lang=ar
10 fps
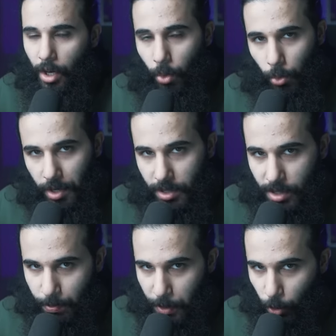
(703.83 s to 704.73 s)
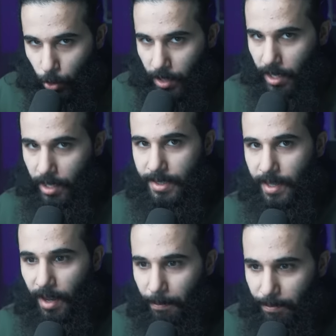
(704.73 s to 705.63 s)
ورد بكل
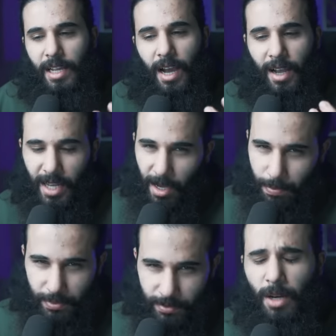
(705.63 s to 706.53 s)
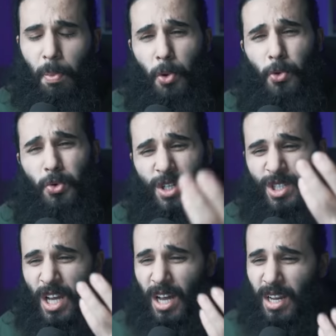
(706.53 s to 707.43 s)
احترام قال يا كعب يكبرون
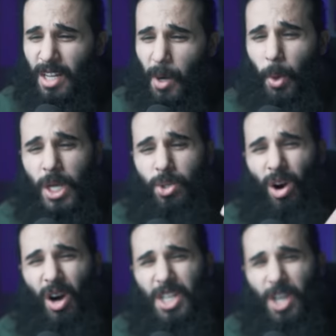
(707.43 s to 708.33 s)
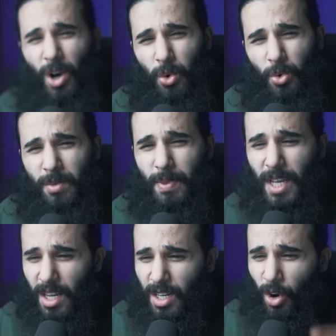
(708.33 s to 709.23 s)
عيالنا ويعيرون
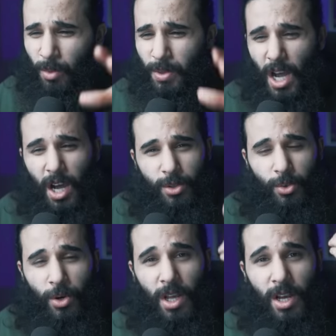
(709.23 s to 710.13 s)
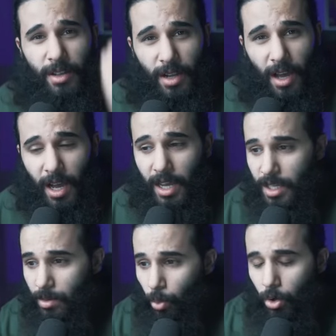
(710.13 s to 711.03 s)
بأنهم كانوا
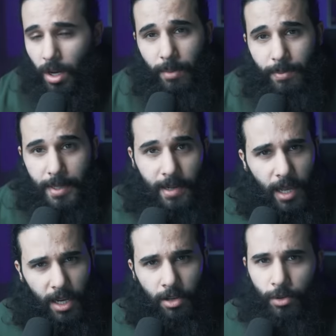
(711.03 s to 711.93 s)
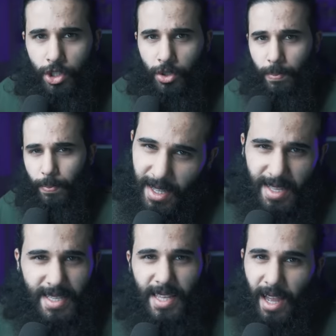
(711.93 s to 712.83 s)
رهاين مقابل الأكل والشرب يعني
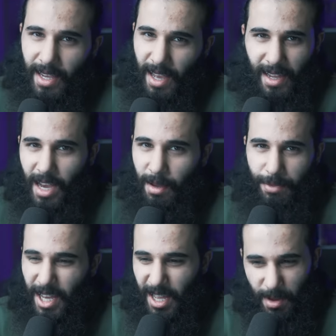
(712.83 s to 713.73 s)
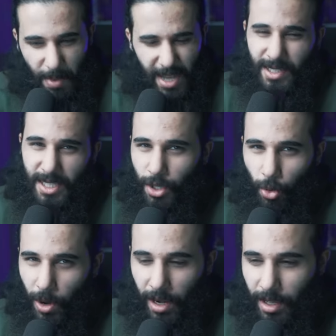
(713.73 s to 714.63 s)
يستح يا كعب يعني ما
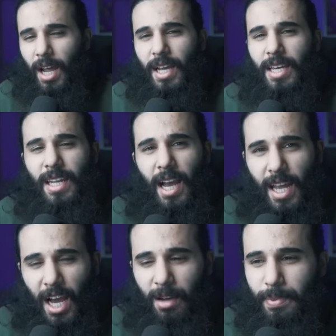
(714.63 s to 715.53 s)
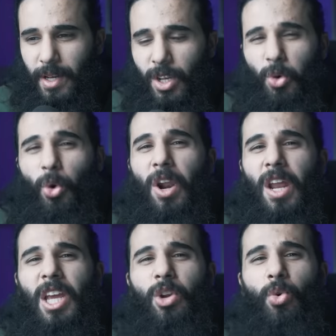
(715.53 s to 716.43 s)
يصير والله ولكن يا كعب
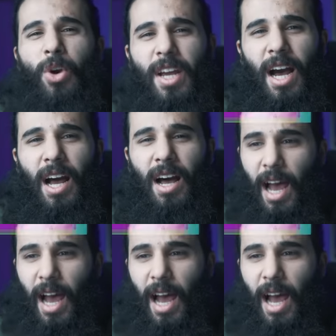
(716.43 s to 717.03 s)
نرهنك